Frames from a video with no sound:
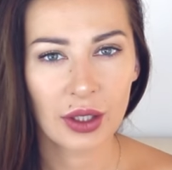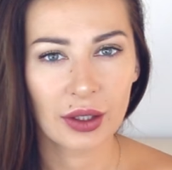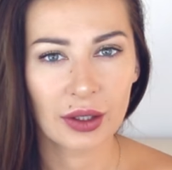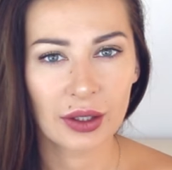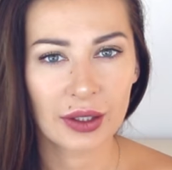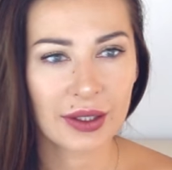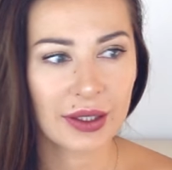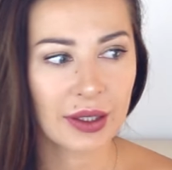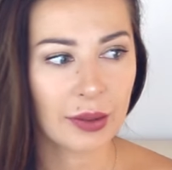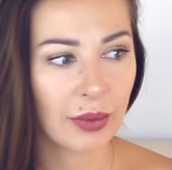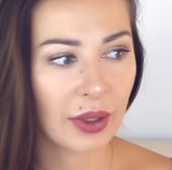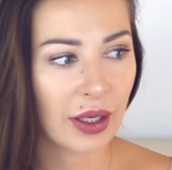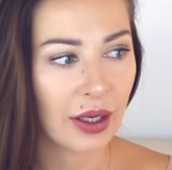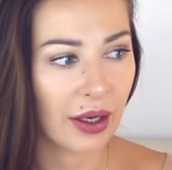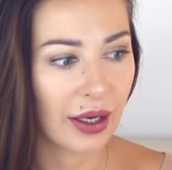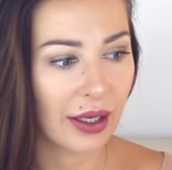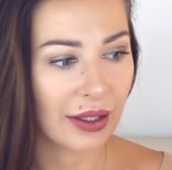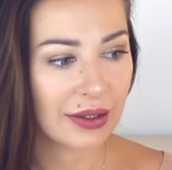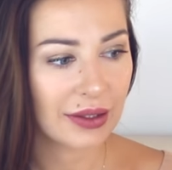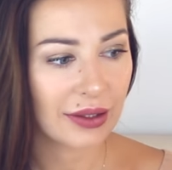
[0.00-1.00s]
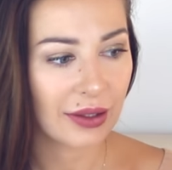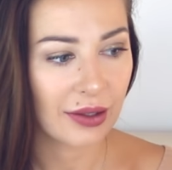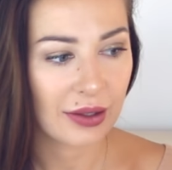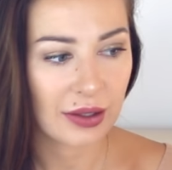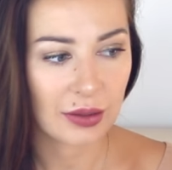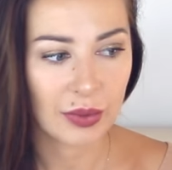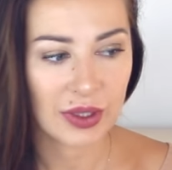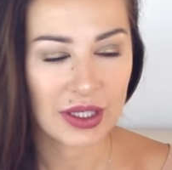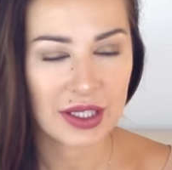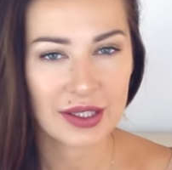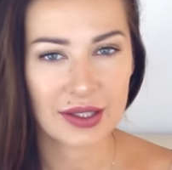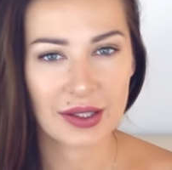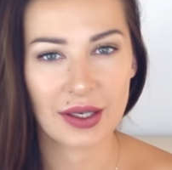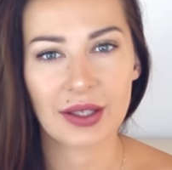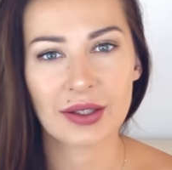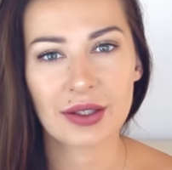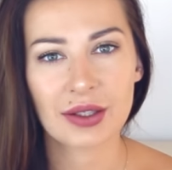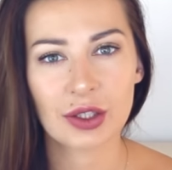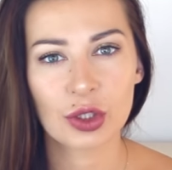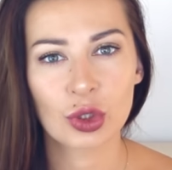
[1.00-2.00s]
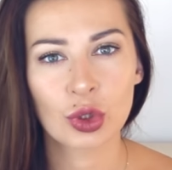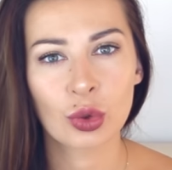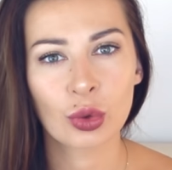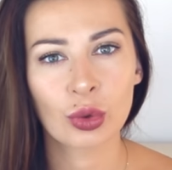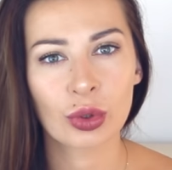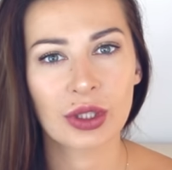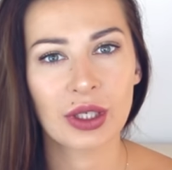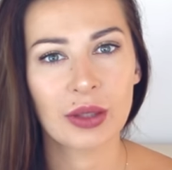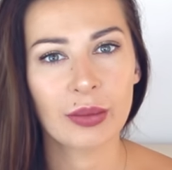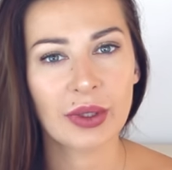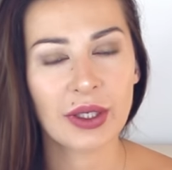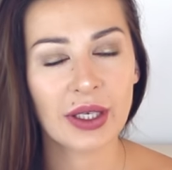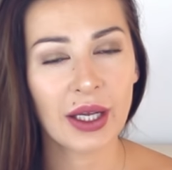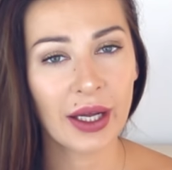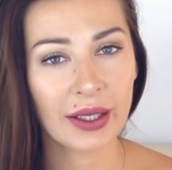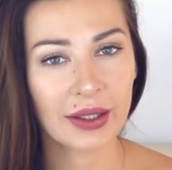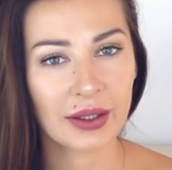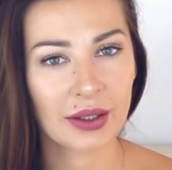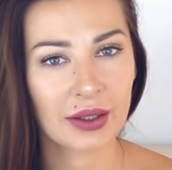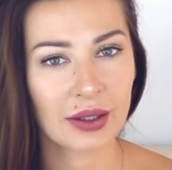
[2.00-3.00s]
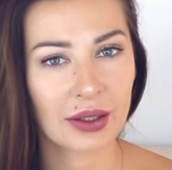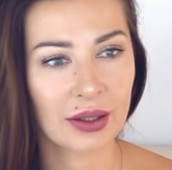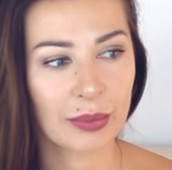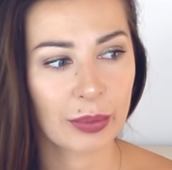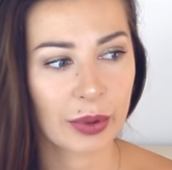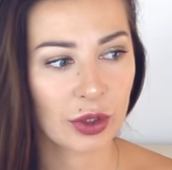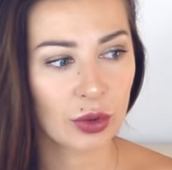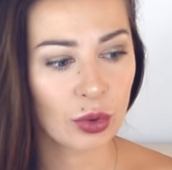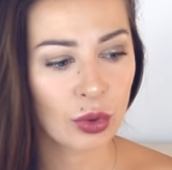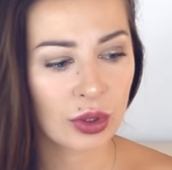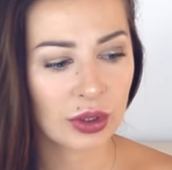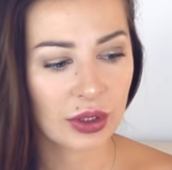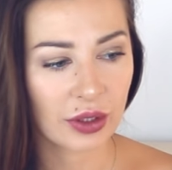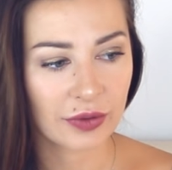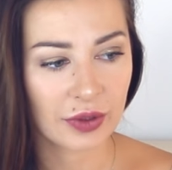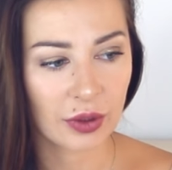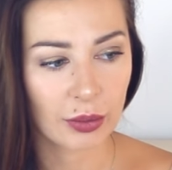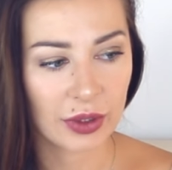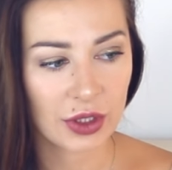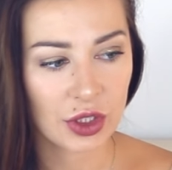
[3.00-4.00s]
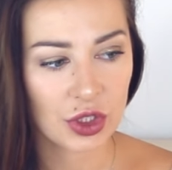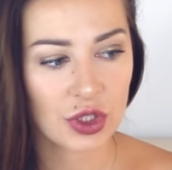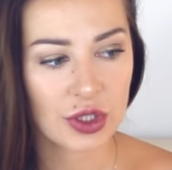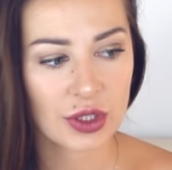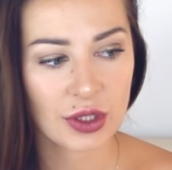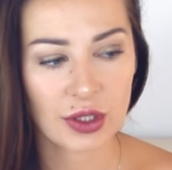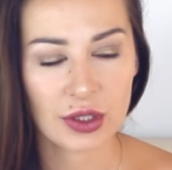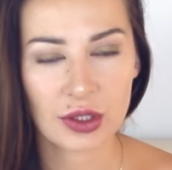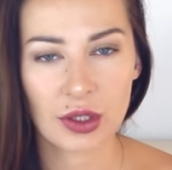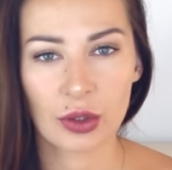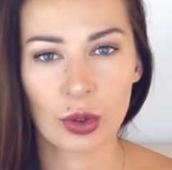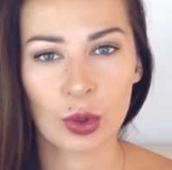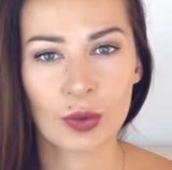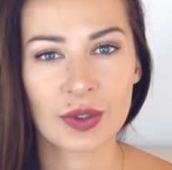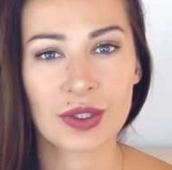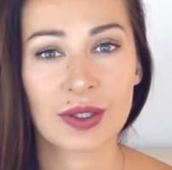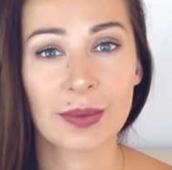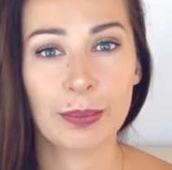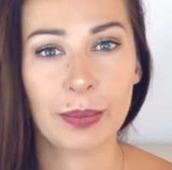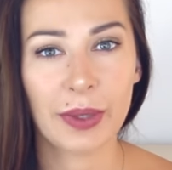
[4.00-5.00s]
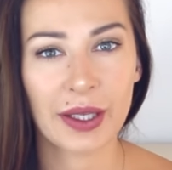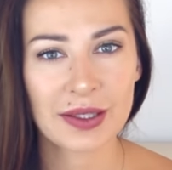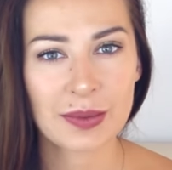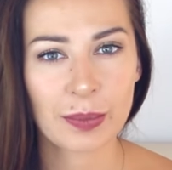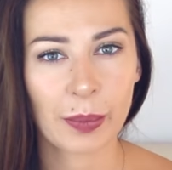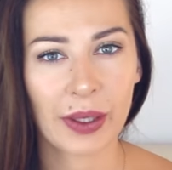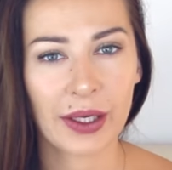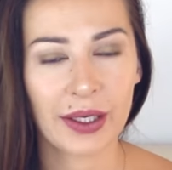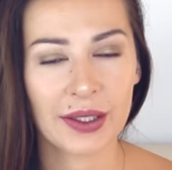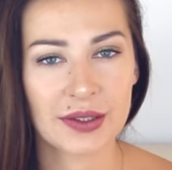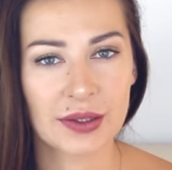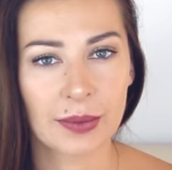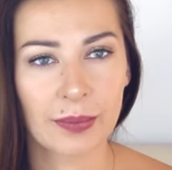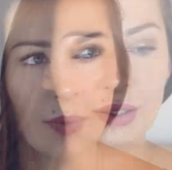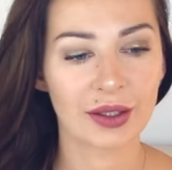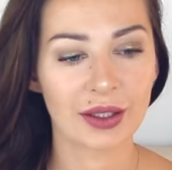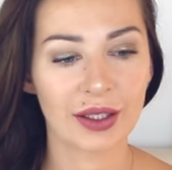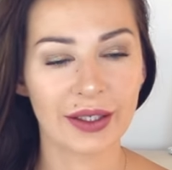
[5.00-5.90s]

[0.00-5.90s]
э, химикаты, ароматизаторы, то для меня этот продукт автоматически становится бесполезным.